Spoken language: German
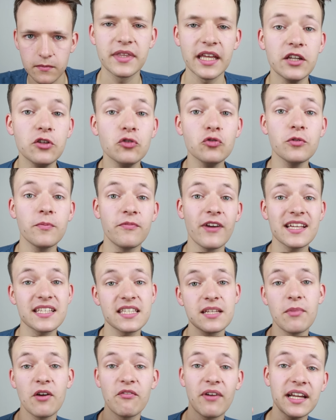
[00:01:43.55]
Denn YouTube
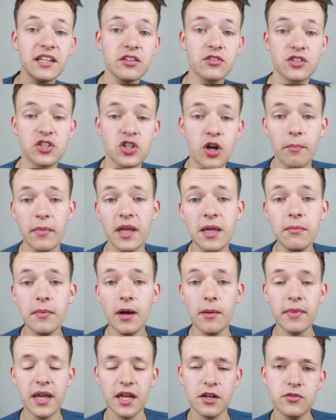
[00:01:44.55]
wächst immer weiter und es kommen
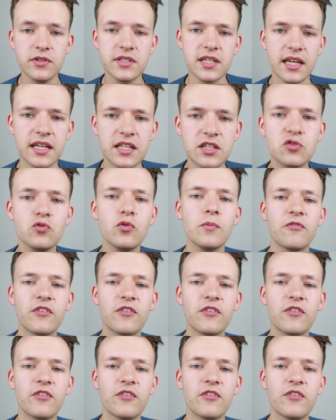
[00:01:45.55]
immer mehr Nutzer hinzu.